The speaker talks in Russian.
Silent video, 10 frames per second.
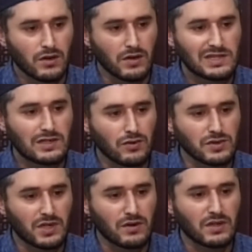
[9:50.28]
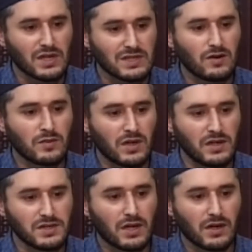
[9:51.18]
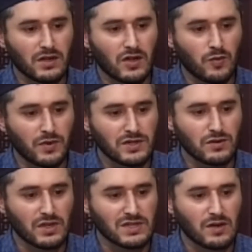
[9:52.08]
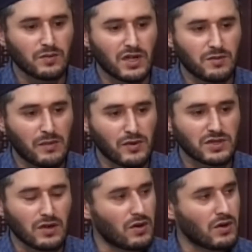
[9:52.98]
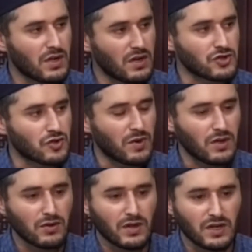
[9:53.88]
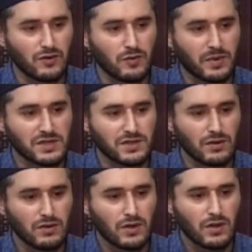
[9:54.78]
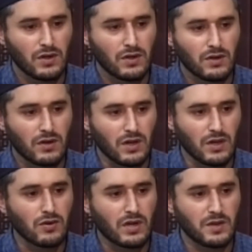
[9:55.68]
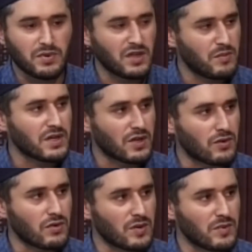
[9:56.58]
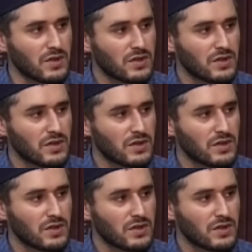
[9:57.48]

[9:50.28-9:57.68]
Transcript: если он сделает на самом деле искреннее таубу, если он на самом деле попросит Аллаху Тааля, чтобы Аллаху Тааля его простил, Аллаху Тааля принимает такого раба.